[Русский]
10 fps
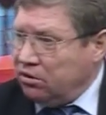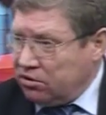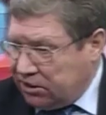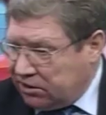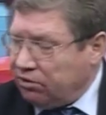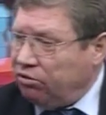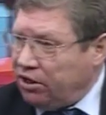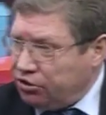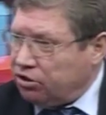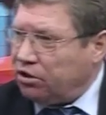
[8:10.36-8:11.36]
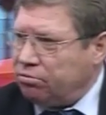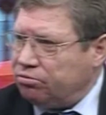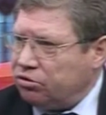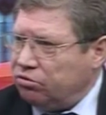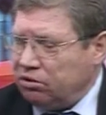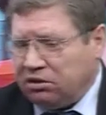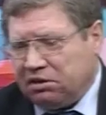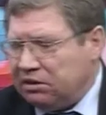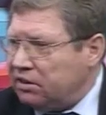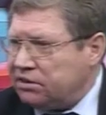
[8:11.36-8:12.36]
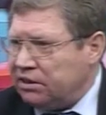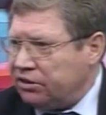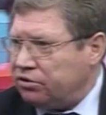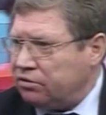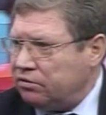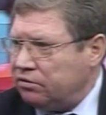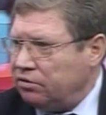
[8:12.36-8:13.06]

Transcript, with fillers: составляющая коррупционная, это однозначно.